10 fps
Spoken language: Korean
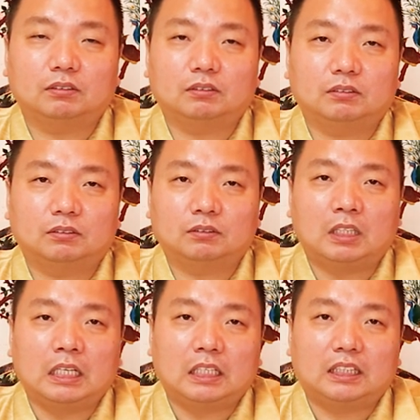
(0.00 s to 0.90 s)
음,
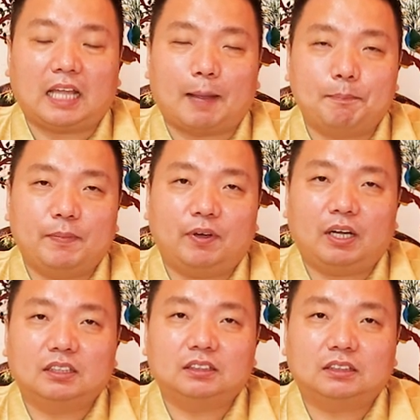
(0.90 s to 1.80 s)

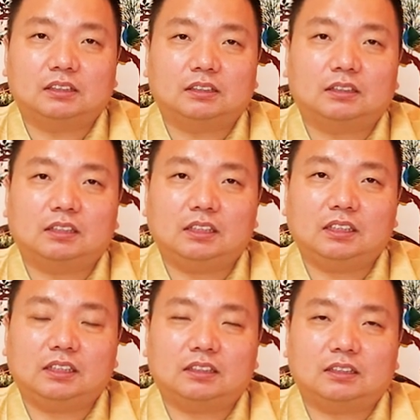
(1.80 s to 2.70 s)
단명하는
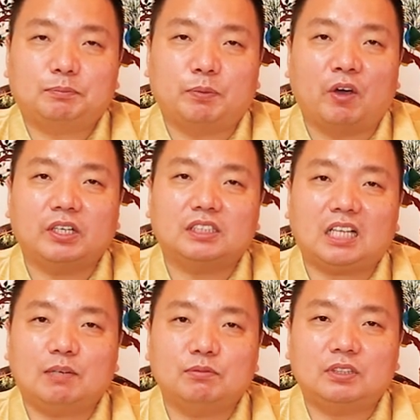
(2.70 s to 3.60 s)
띠 명이
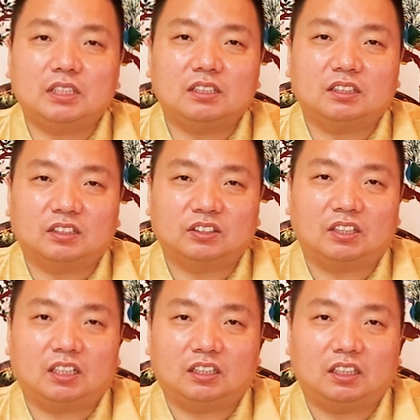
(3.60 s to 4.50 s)
짧은 띠는 있는
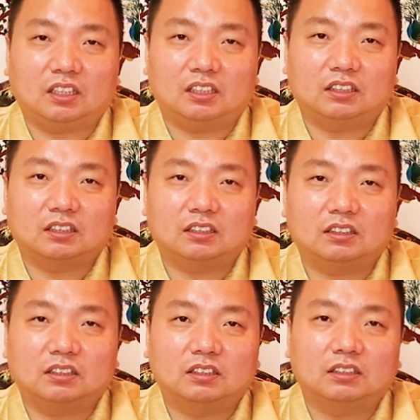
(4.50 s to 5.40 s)
것 같아.
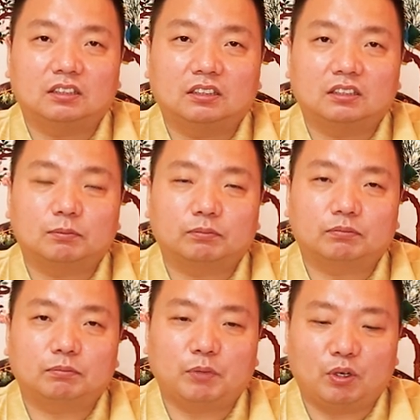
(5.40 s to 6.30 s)
응?
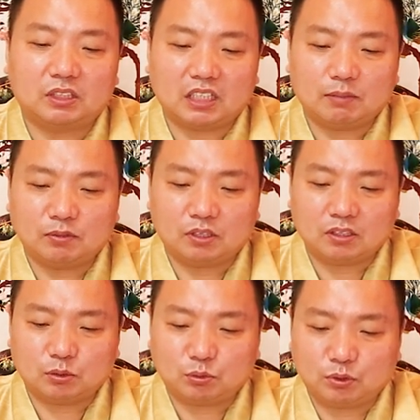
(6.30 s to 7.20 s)
명이 짧은
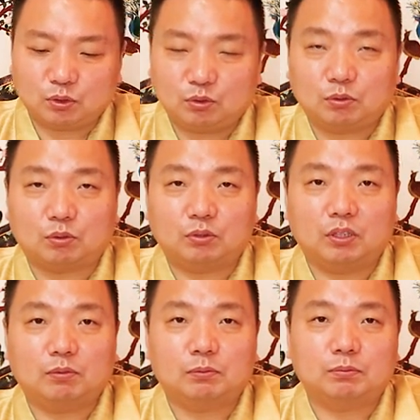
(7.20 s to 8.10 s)
띠는 소띠도
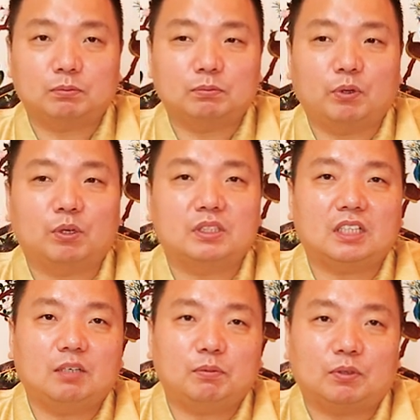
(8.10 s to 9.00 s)
어떻게 보면 명이
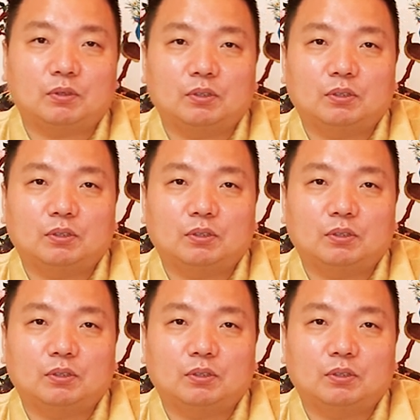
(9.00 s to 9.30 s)
짧어.